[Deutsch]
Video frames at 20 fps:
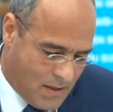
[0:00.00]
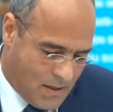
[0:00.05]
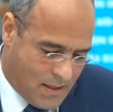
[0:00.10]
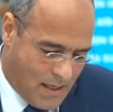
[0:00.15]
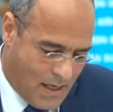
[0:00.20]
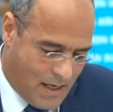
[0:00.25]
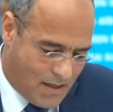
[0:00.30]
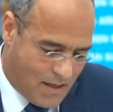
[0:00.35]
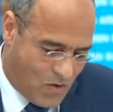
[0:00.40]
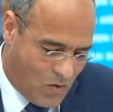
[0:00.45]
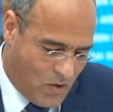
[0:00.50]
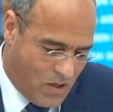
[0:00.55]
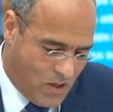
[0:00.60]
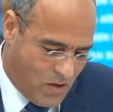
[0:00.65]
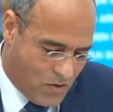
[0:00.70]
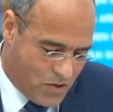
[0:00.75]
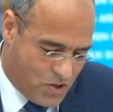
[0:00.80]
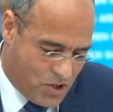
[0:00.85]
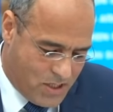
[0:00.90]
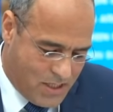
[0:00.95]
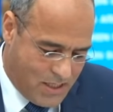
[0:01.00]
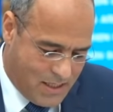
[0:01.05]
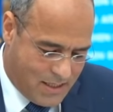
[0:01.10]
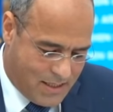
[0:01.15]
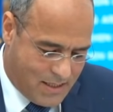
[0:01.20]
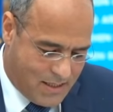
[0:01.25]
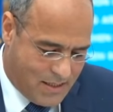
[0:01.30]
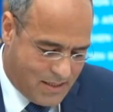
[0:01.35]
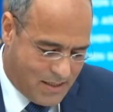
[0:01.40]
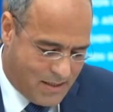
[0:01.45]
Ja,
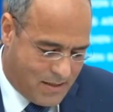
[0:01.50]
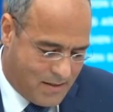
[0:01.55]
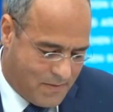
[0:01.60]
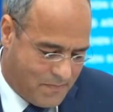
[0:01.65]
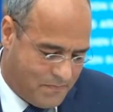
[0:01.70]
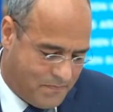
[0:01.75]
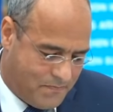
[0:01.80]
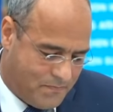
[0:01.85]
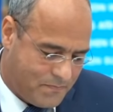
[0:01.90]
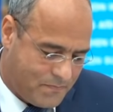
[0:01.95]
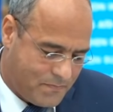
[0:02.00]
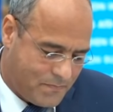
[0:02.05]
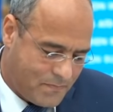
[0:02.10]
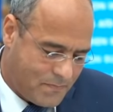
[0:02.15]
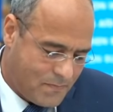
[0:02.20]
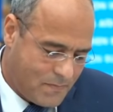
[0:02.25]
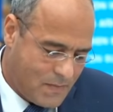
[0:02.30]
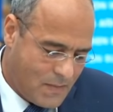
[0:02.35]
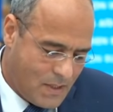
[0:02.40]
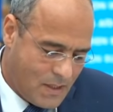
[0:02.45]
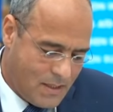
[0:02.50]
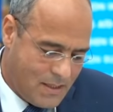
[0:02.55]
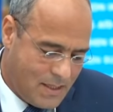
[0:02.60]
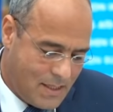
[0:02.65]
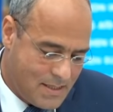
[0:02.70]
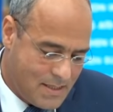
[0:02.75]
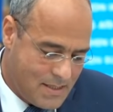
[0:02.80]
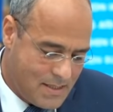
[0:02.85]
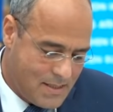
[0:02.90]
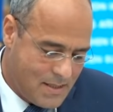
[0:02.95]
Kohleausstieg,
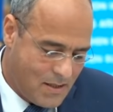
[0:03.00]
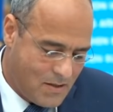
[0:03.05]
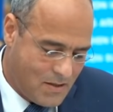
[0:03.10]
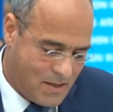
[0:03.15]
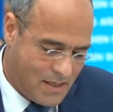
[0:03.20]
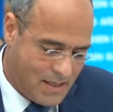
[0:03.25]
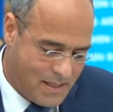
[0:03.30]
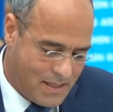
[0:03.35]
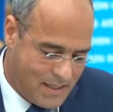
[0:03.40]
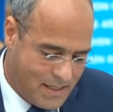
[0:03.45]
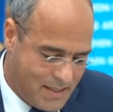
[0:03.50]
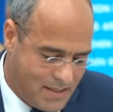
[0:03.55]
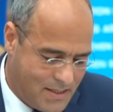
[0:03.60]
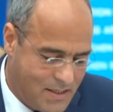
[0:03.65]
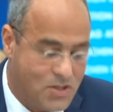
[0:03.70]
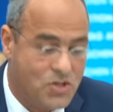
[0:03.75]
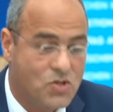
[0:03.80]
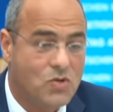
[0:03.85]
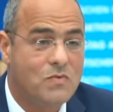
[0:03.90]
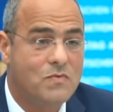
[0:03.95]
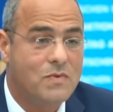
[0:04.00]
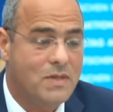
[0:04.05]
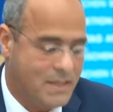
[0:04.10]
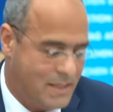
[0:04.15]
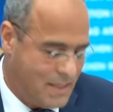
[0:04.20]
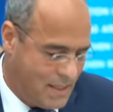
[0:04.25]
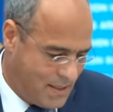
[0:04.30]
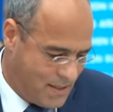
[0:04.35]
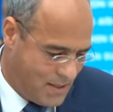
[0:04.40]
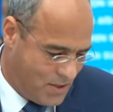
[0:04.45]
das ist auch energetisch,
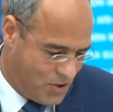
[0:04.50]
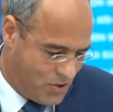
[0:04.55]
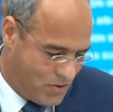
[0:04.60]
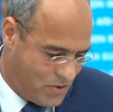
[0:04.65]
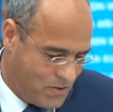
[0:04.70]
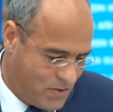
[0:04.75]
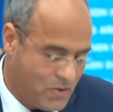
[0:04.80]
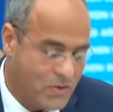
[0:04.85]
umwelttechnisch und